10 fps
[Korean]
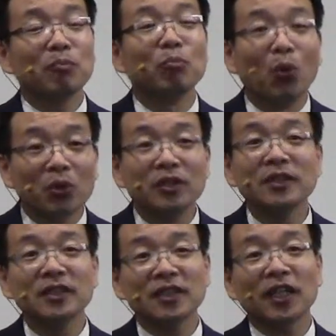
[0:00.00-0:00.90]

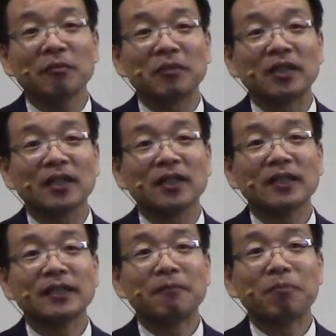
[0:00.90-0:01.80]
모르는 자입니다.
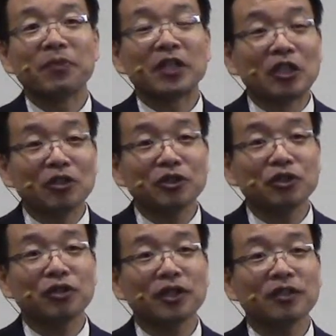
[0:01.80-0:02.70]
그것이
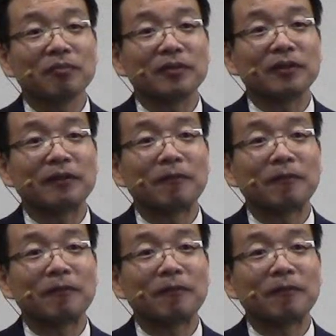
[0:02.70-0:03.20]
죄인입니다.